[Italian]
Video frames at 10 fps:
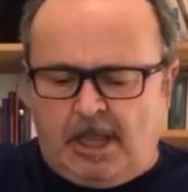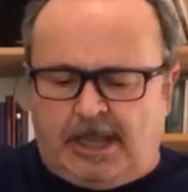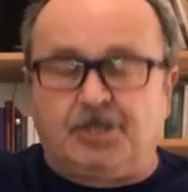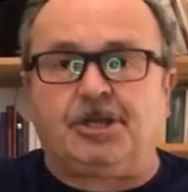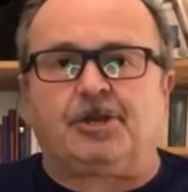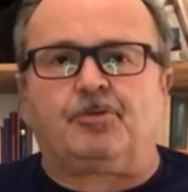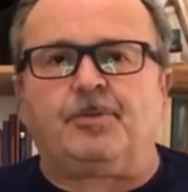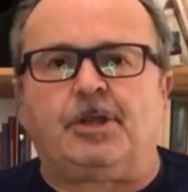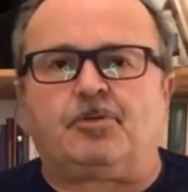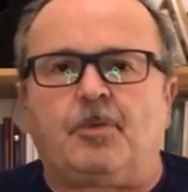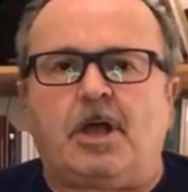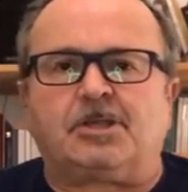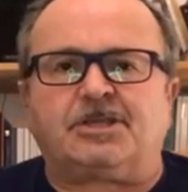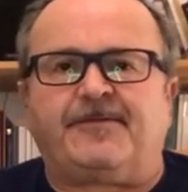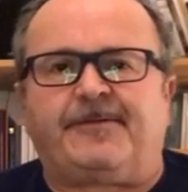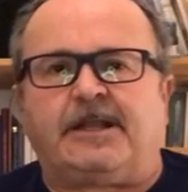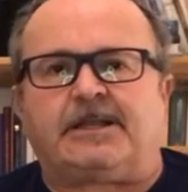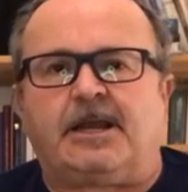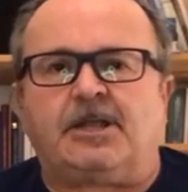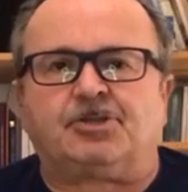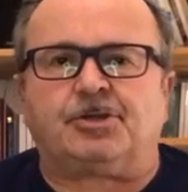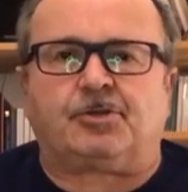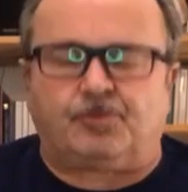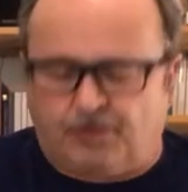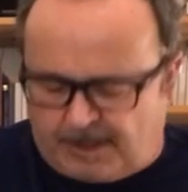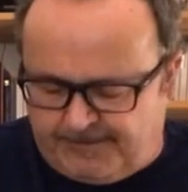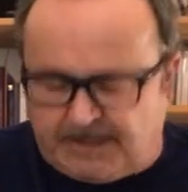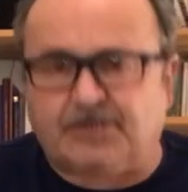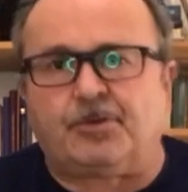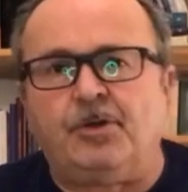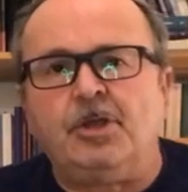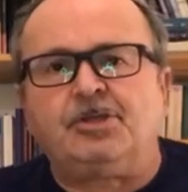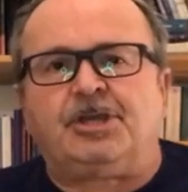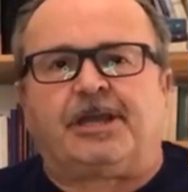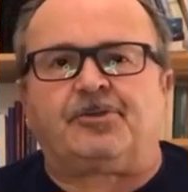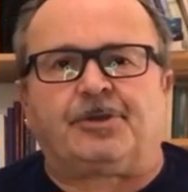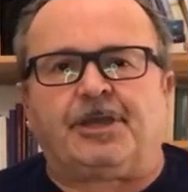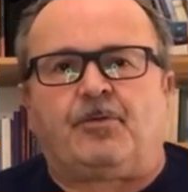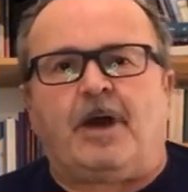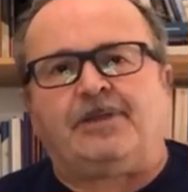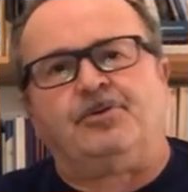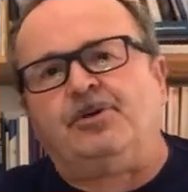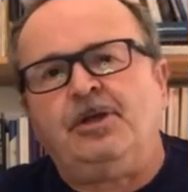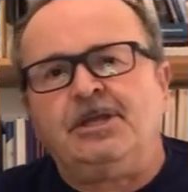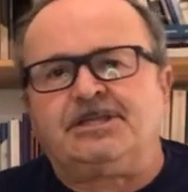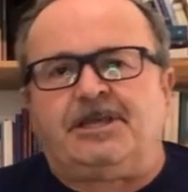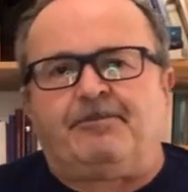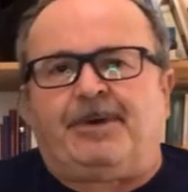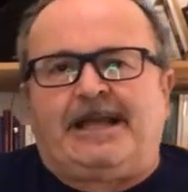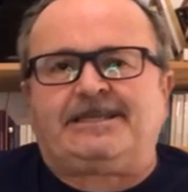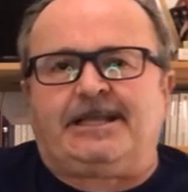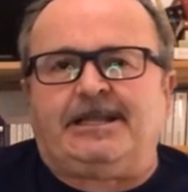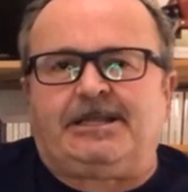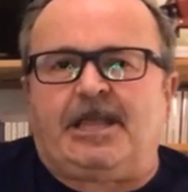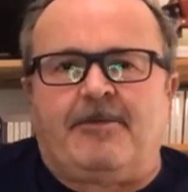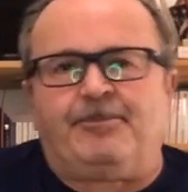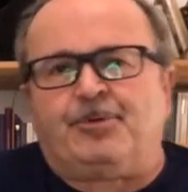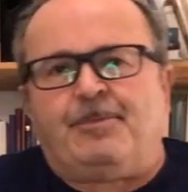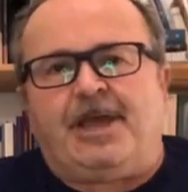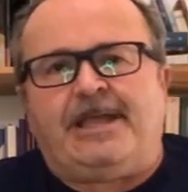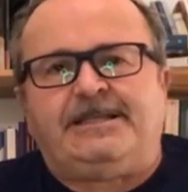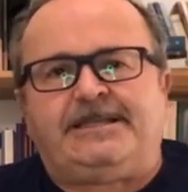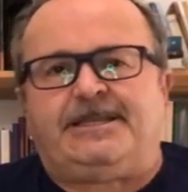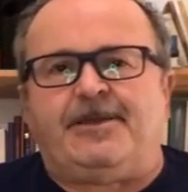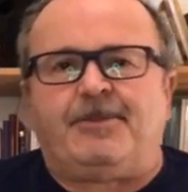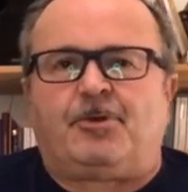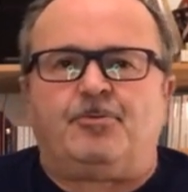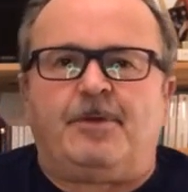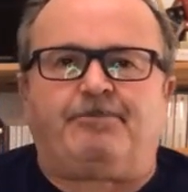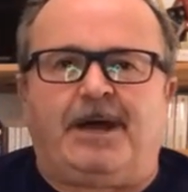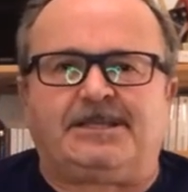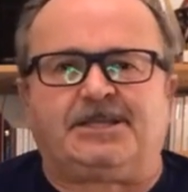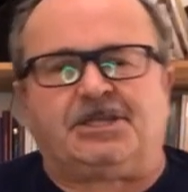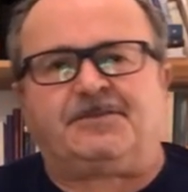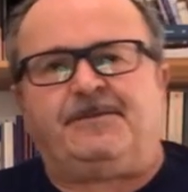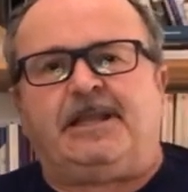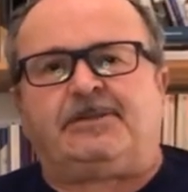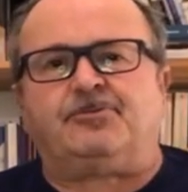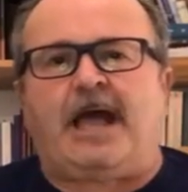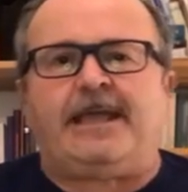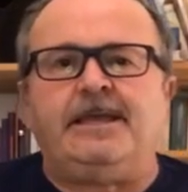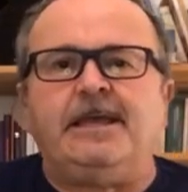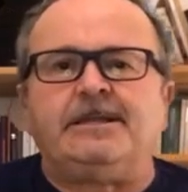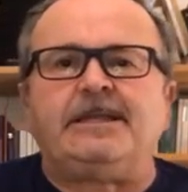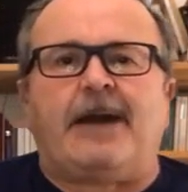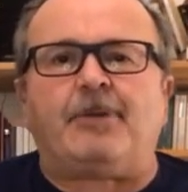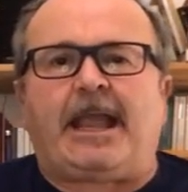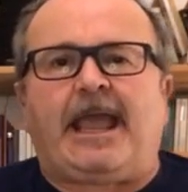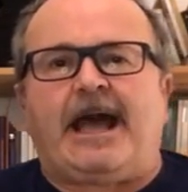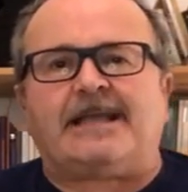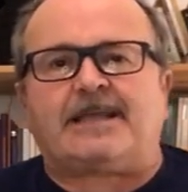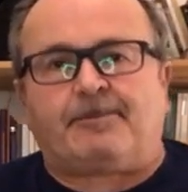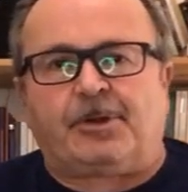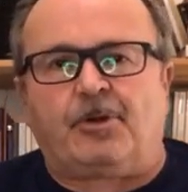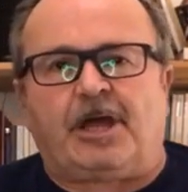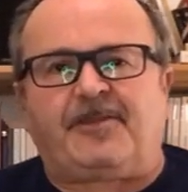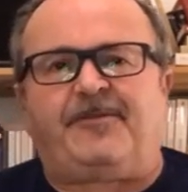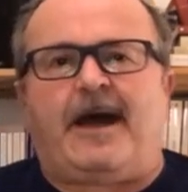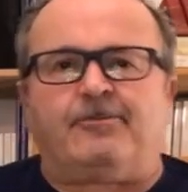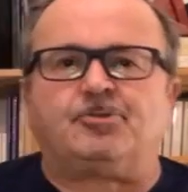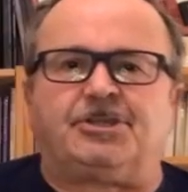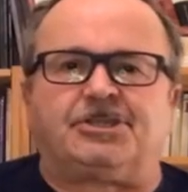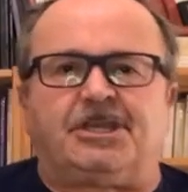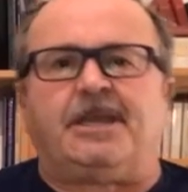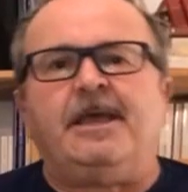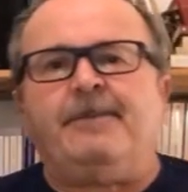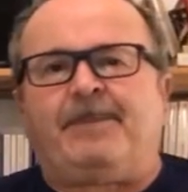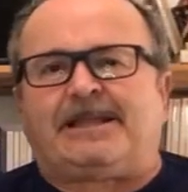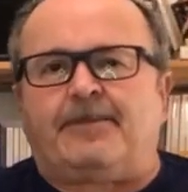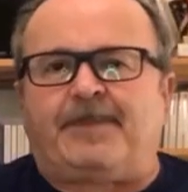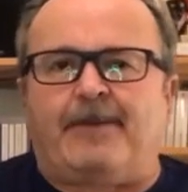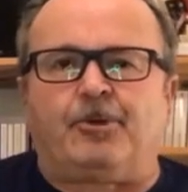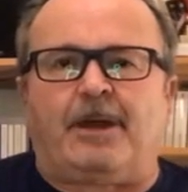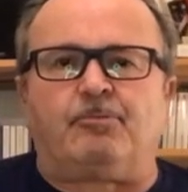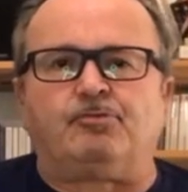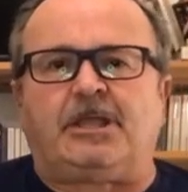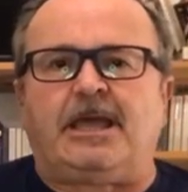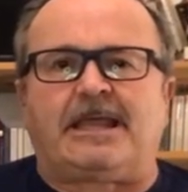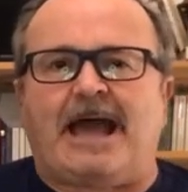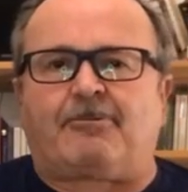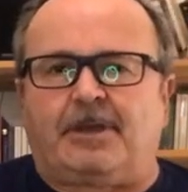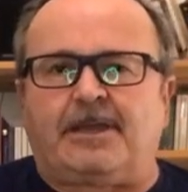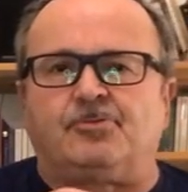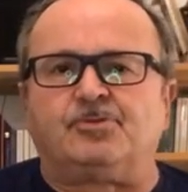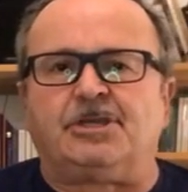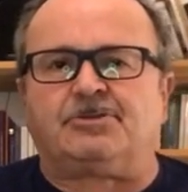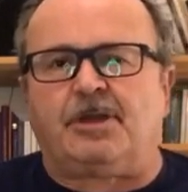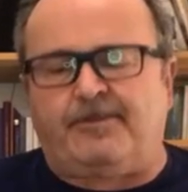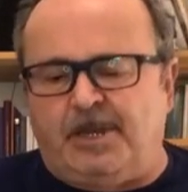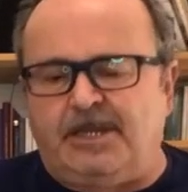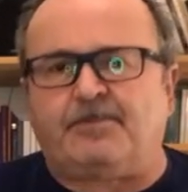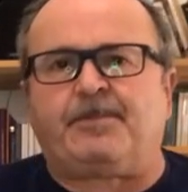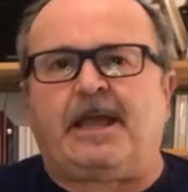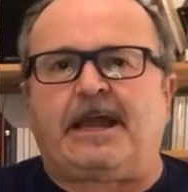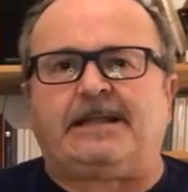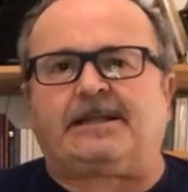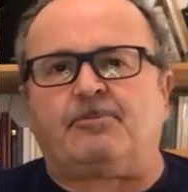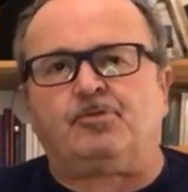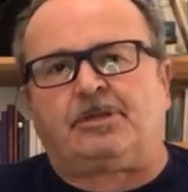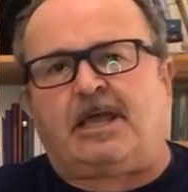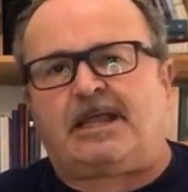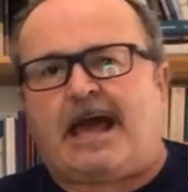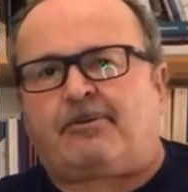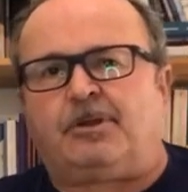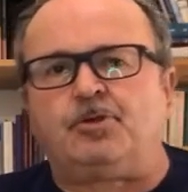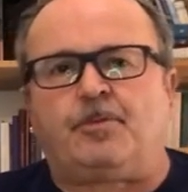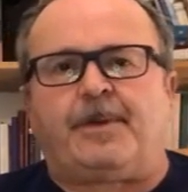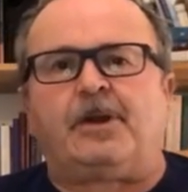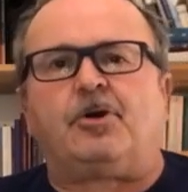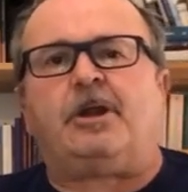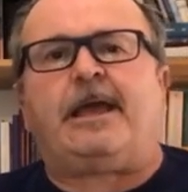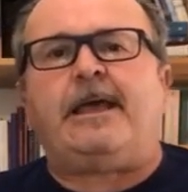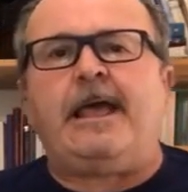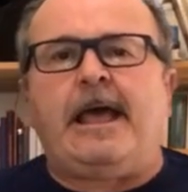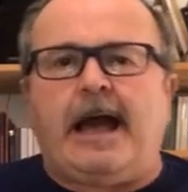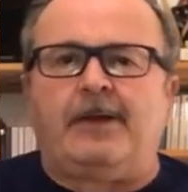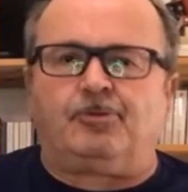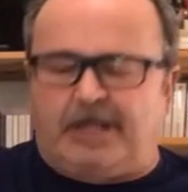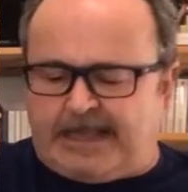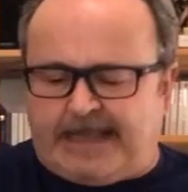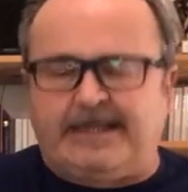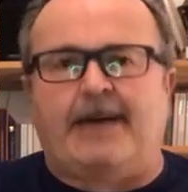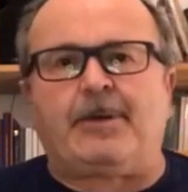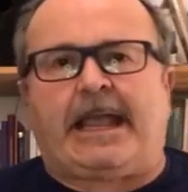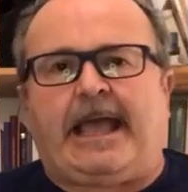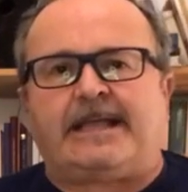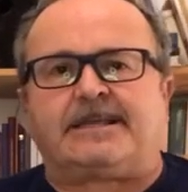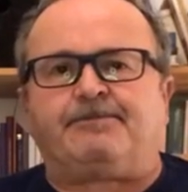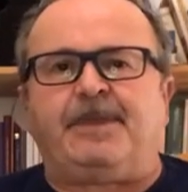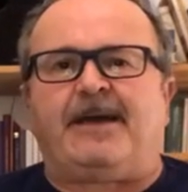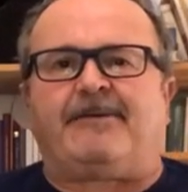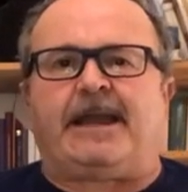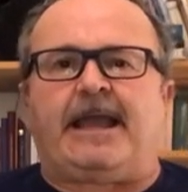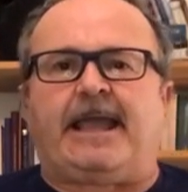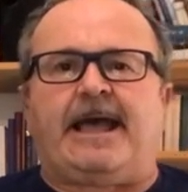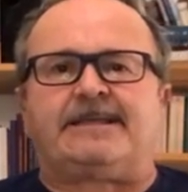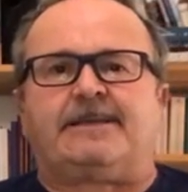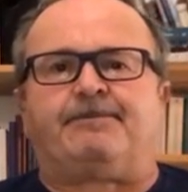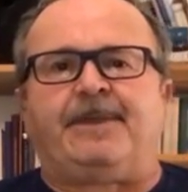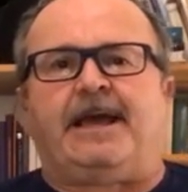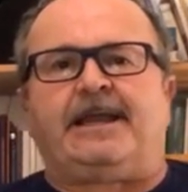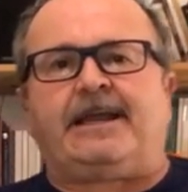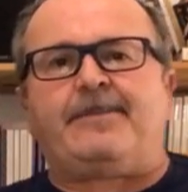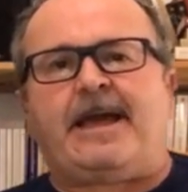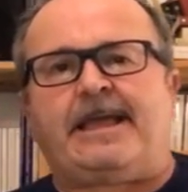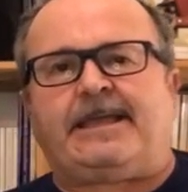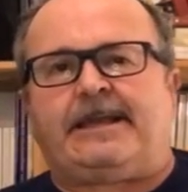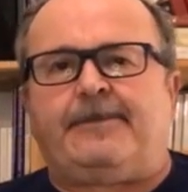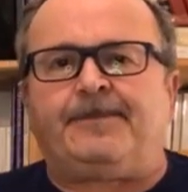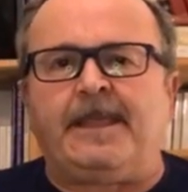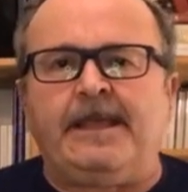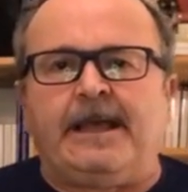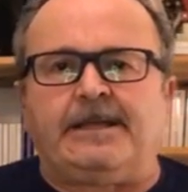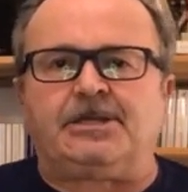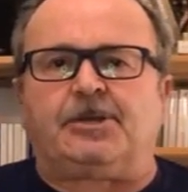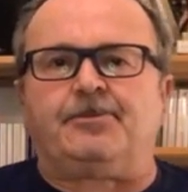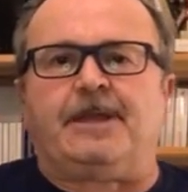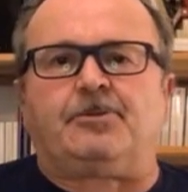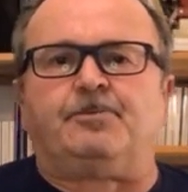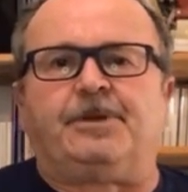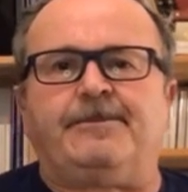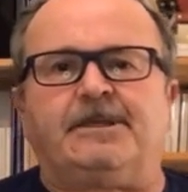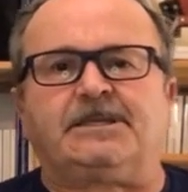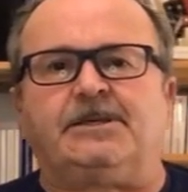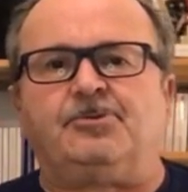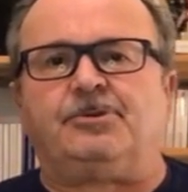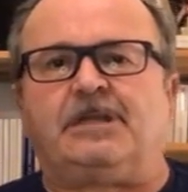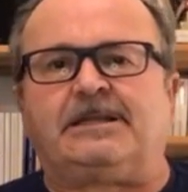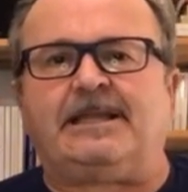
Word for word: a un certo momento ma si è fatta una certura, hai visto? Certo che quando se passa il tempo, beh, insieme come passa svelto, dai, andiamo a casa, però la rifamo, sì sì, beh, tappiamo una bottiglia d'acqua che così eh, va bene, pia un'altra bottiglia d'acqua, due parole, allora dai, andiamo a casa, pia vanno a casa, pia nella la macchina, a un certo momento, prima, seconda,